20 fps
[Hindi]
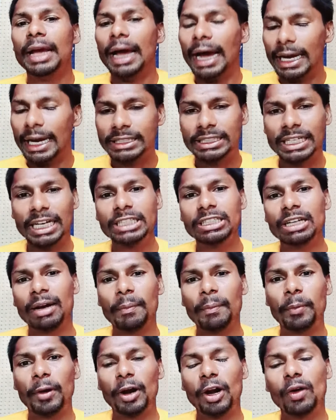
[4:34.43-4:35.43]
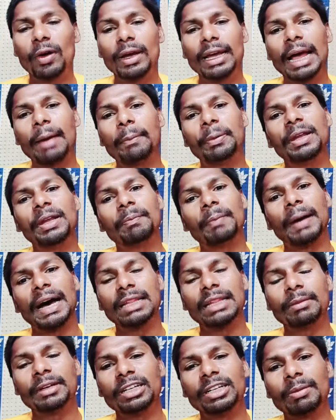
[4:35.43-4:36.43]
ऐसा ही जब पढ़ोगे या फिर
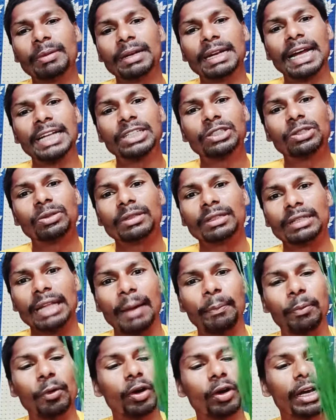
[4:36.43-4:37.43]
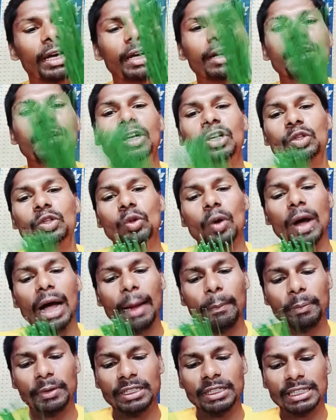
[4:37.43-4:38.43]
बाद में जब ना नापोगे तो
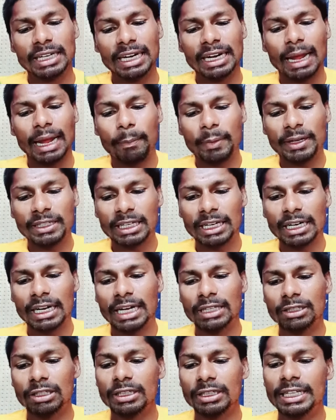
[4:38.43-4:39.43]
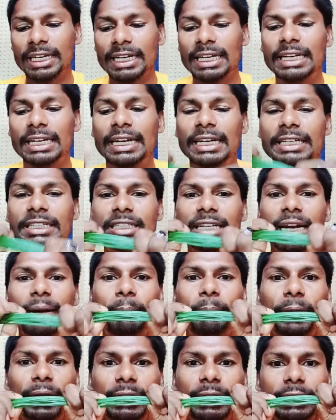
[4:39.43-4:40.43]
आप इतना नापा था ना तो देख लेना इतना
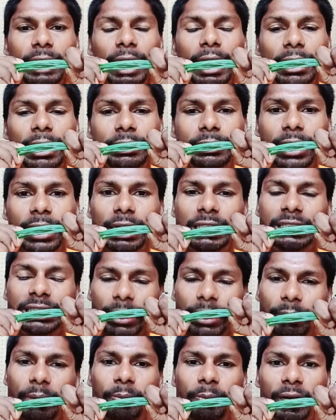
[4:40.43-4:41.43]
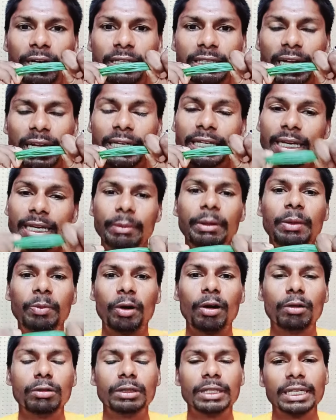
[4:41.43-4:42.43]
बढ़ जाएगा जैसा भी बढ़ता है ये भी
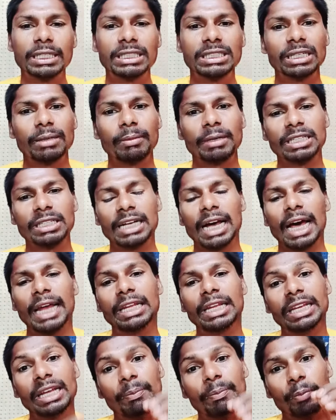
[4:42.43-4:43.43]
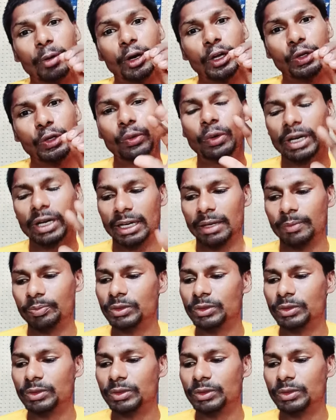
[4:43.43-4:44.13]
बहुत एक चमत्कारी ये प्रयोग है